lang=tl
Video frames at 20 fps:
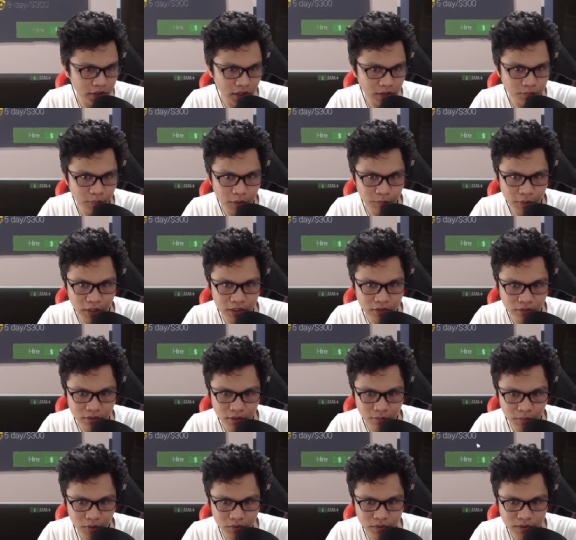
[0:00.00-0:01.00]
it ba,
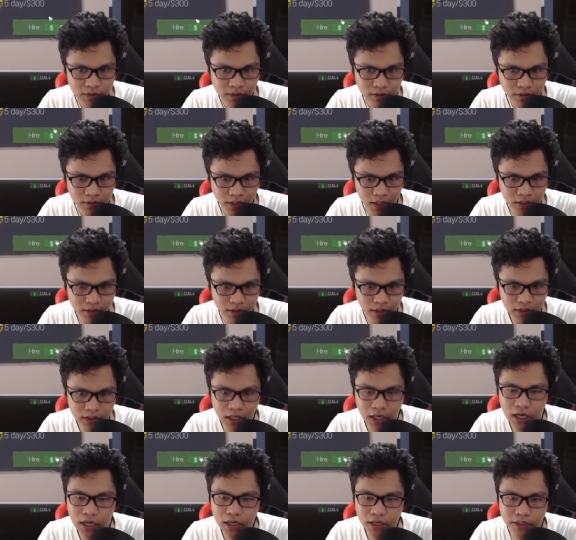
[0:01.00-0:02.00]
paliton na bouncer. $300.
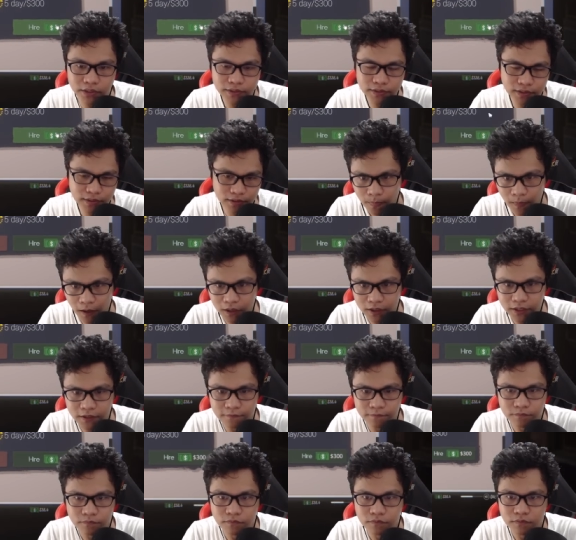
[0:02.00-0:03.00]
Aka na.
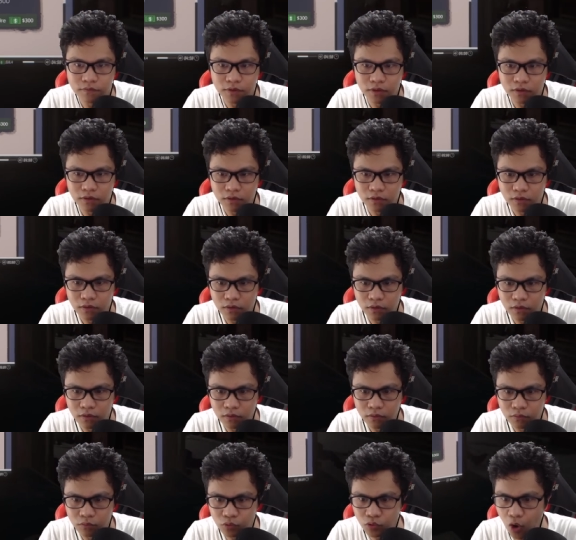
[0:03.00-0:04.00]

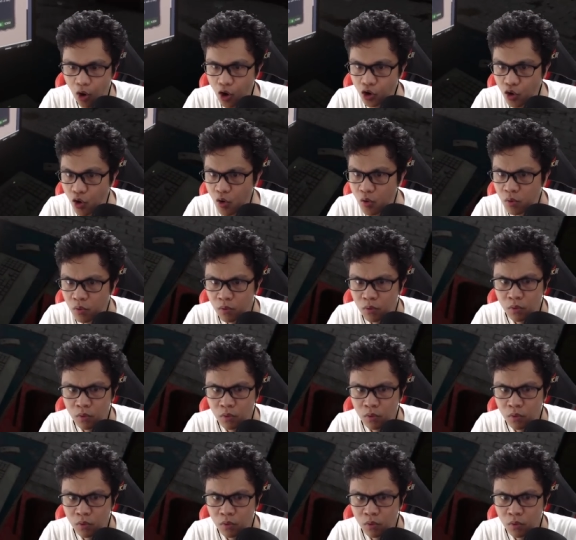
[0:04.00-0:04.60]
Gogo!